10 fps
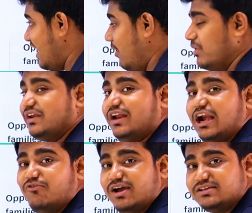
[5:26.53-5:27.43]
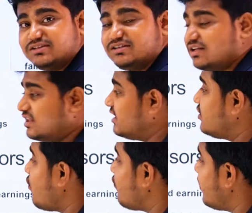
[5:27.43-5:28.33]
আমাদের অ্যাডভাইজারদের কি কি
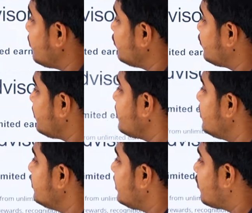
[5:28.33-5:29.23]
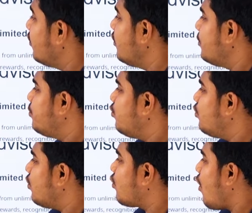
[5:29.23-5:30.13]
অফার করছে দেখো
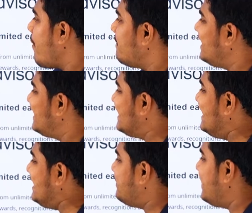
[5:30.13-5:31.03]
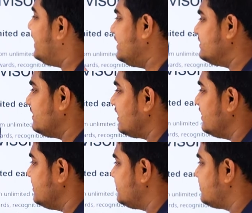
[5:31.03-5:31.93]
পুরো কমপ্লিট ইন্ডিপেন্ডেন্স এখানে
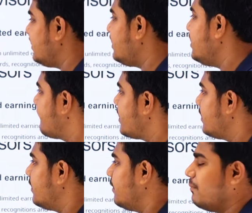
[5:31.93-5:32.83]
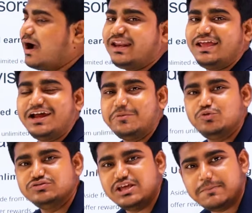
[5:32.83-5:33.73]
দিচ্ছে মানে এখানে
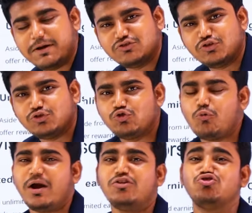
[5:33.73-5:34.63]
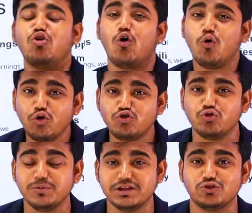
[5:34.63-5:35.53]
বুঝতেই পারছ তোমার যখন
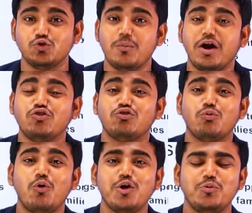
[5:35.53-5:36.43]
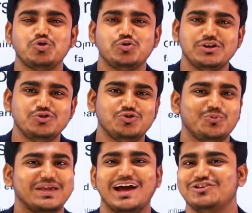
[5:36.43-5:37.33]
সুবিধা তোমার সময় মতো কিন্তু
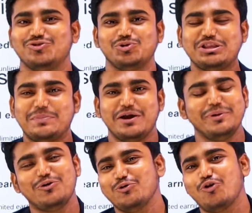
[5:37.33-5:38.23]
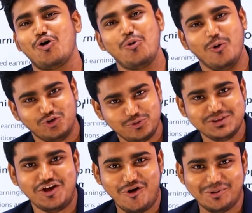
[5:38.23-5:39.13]
তুমি কাজ করতে পারবে কোনো রকম
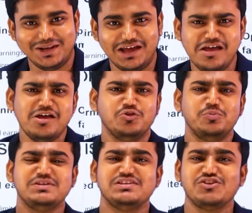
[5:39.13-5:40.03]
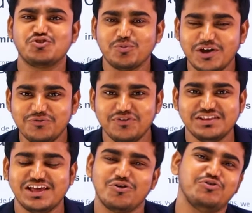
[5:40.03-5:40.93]
অসুবিধা হবে না তুমি যে সময় ফ্রি
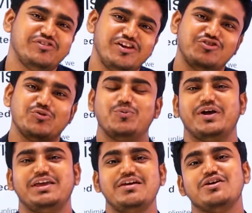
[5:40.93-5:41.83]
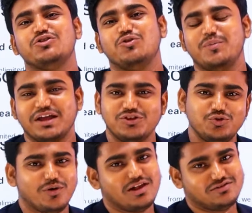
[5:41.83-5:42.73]
থাকো সেই সময়ে তোমরা কিন্তু
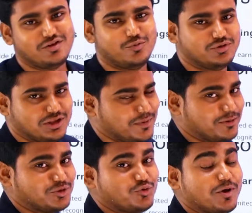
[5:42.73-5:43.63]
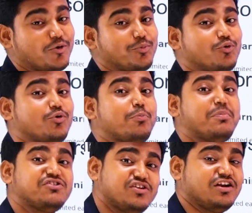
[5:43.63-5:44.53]
কাজটা করতে পারবে তোমার ওপর কোনো
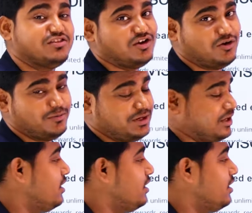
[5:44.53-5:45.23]
প্রেশার দেওয়া হবে না